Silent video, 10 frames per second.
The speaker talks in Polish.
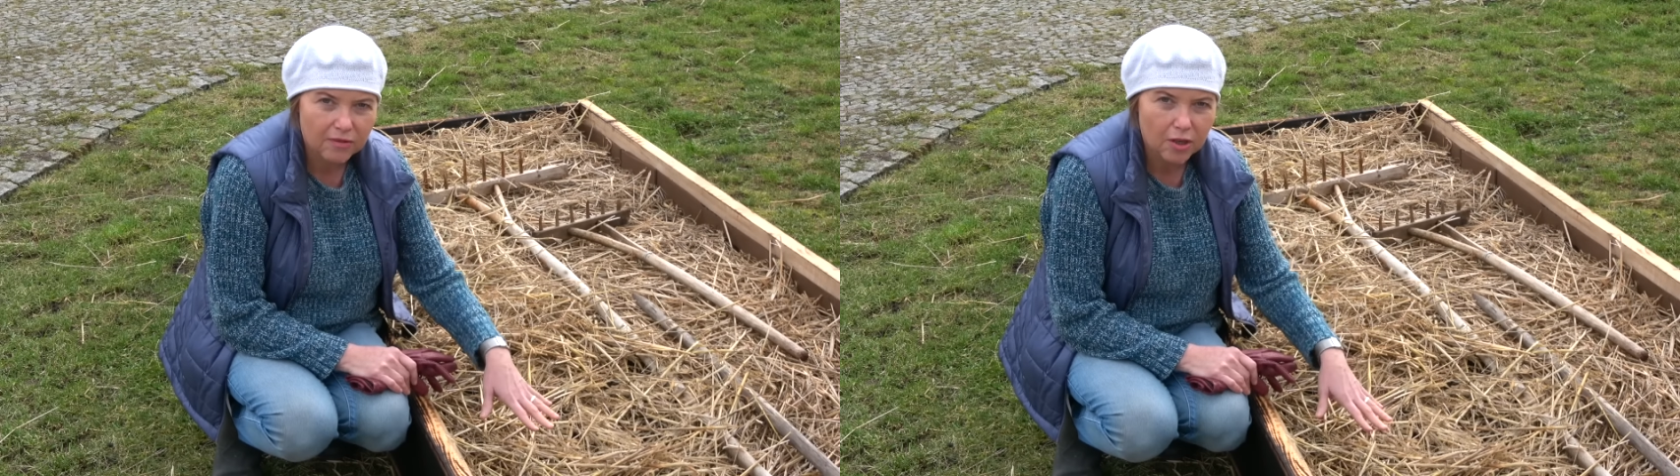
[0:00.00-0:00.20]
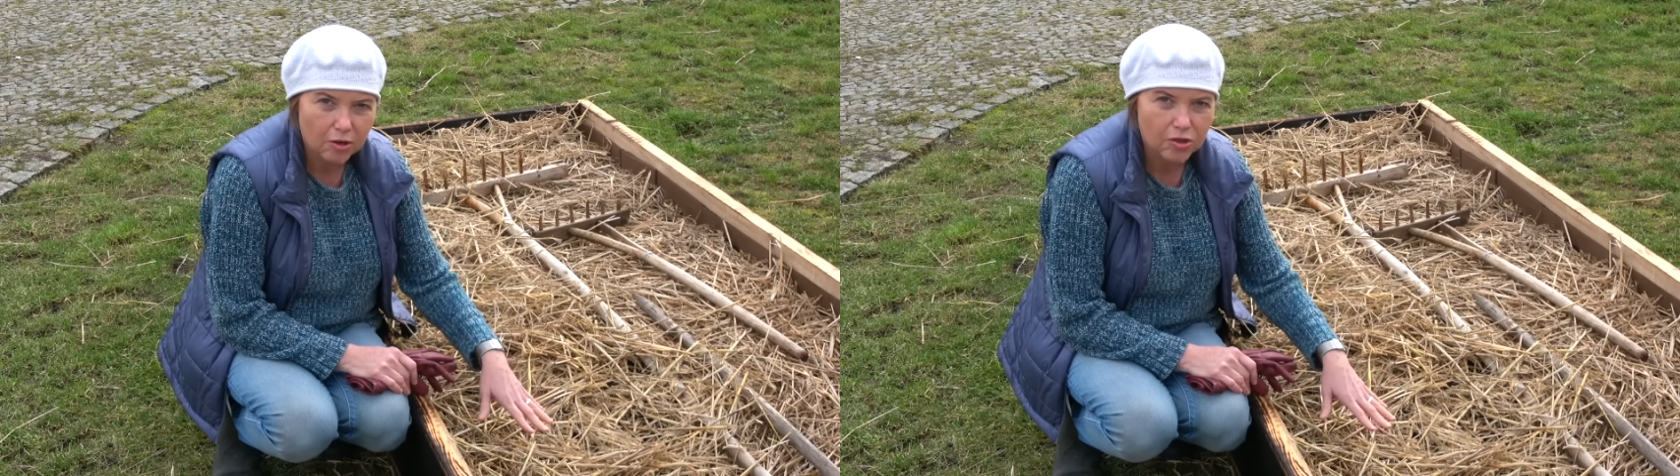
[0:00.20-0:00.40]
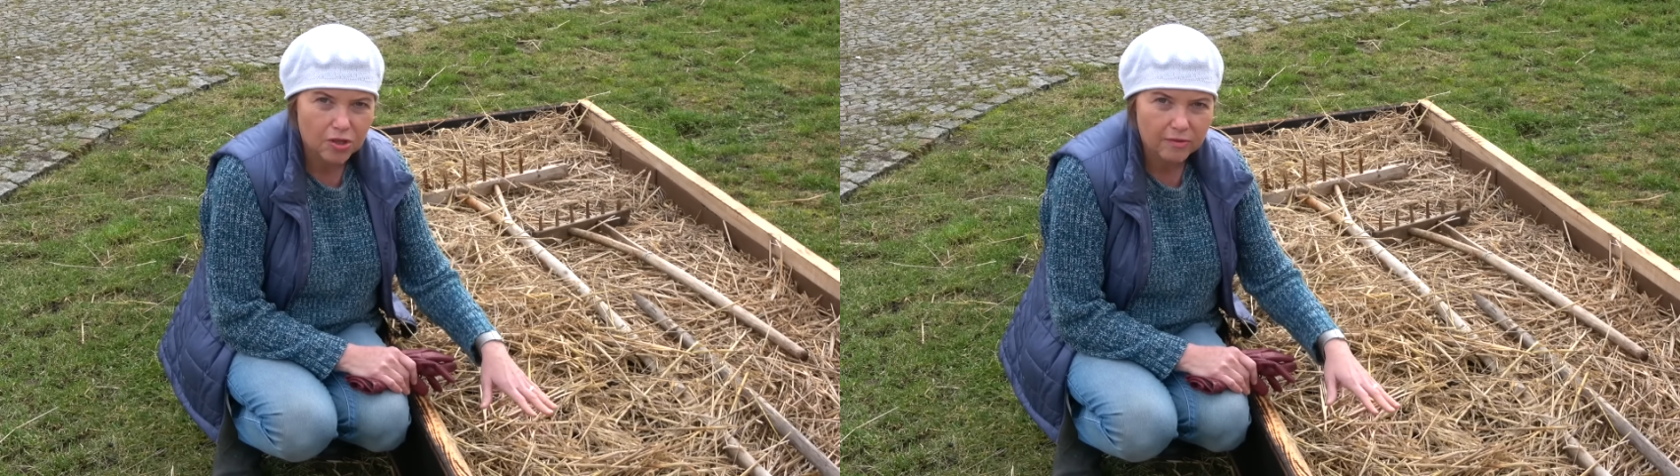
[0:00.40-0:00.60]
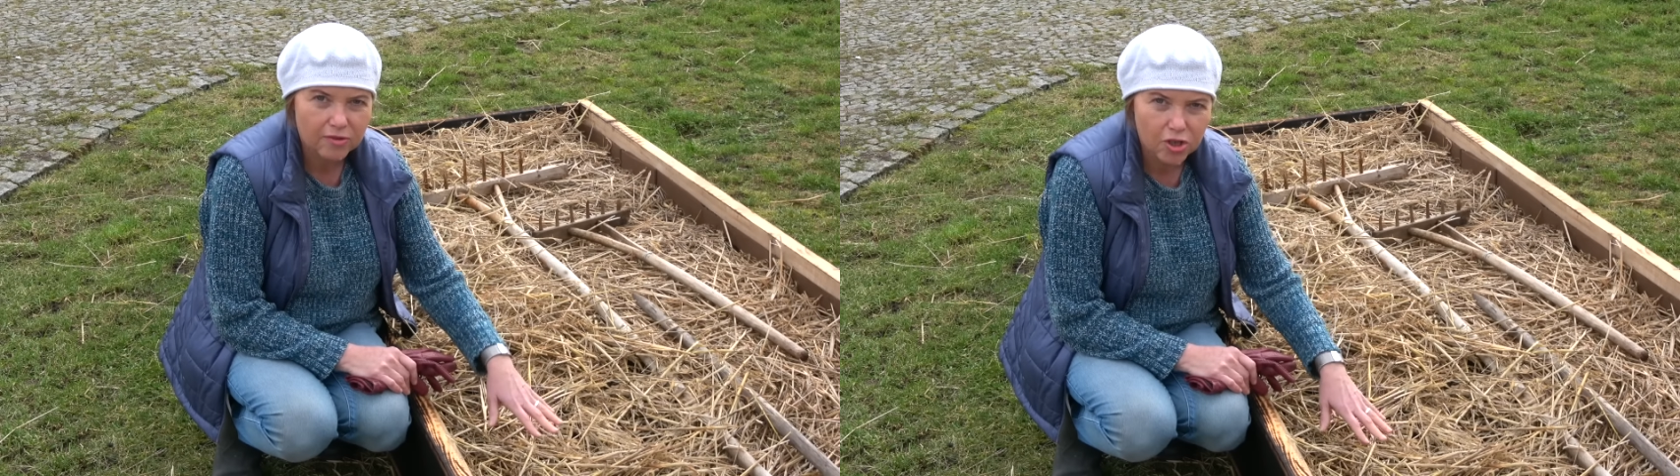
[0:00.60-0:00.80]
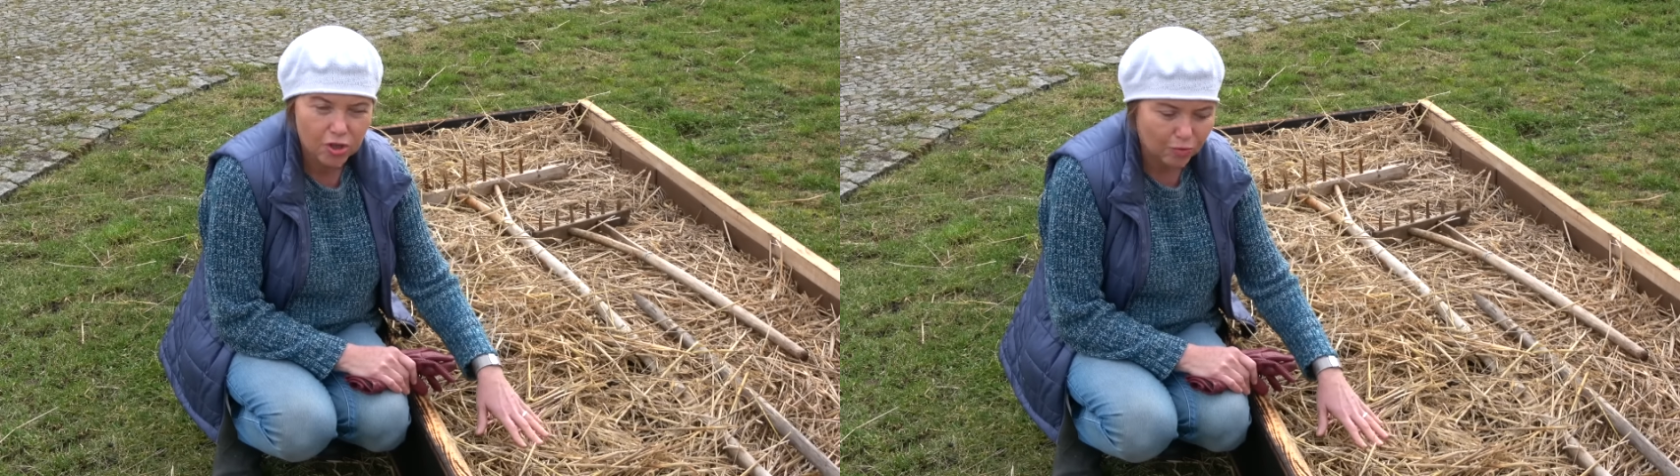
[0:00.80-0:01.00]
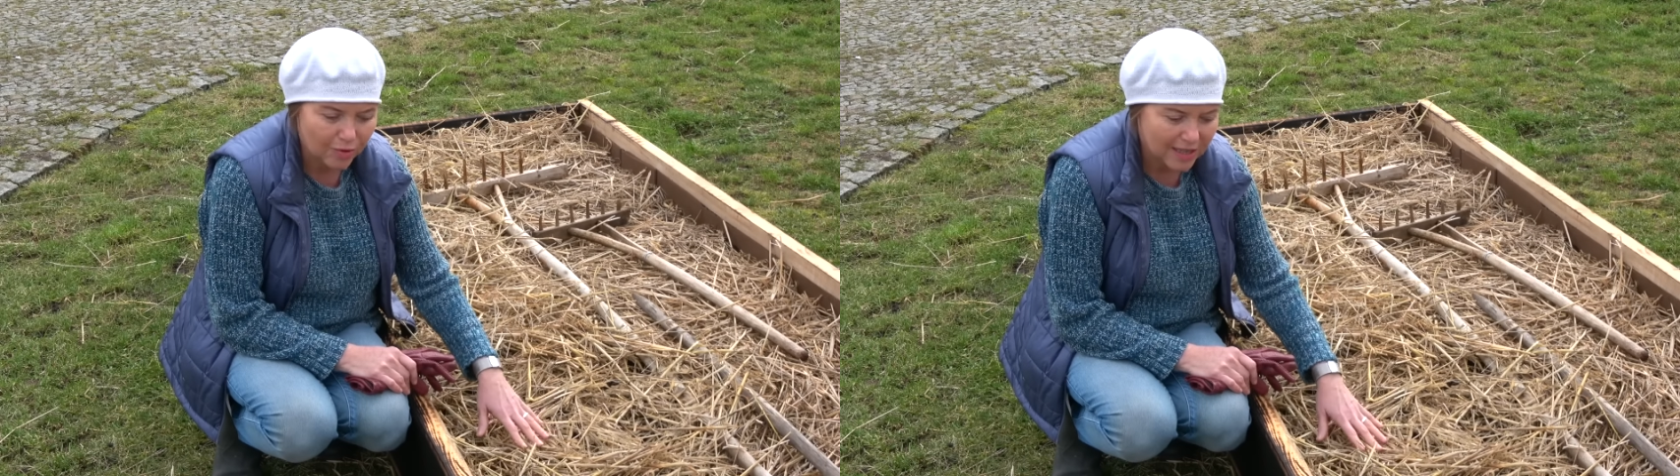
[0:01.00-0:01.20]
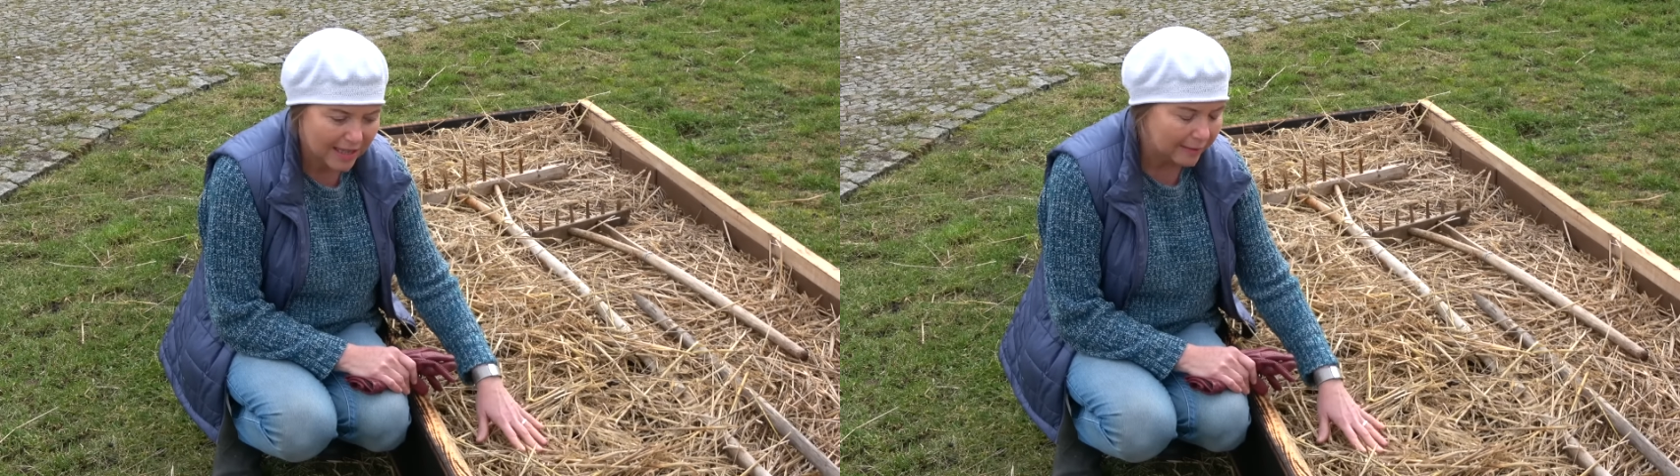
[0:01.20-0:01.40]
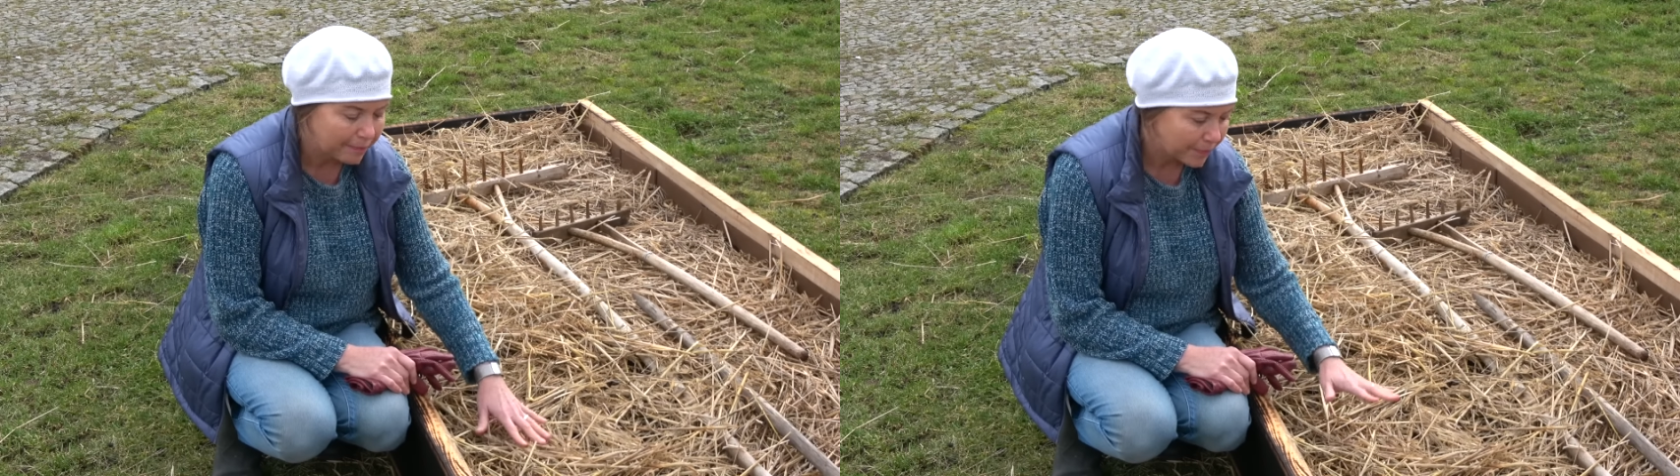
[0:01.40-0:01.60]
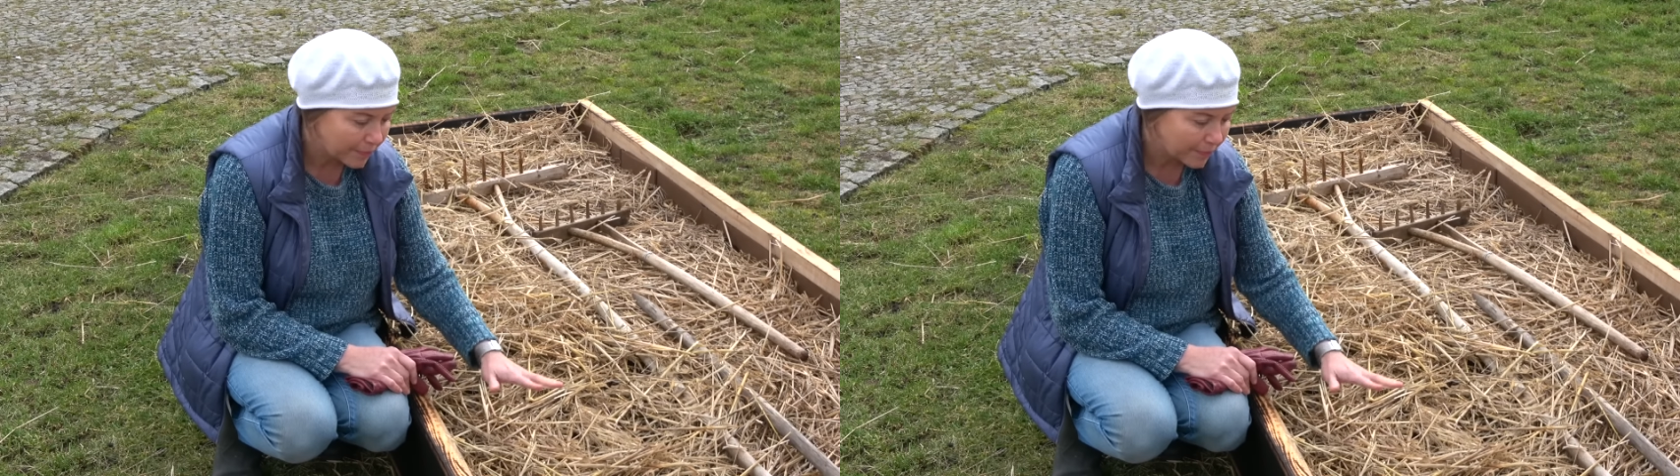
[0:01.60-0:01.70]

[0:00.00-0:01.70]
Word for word: wyrośnie w ściółce,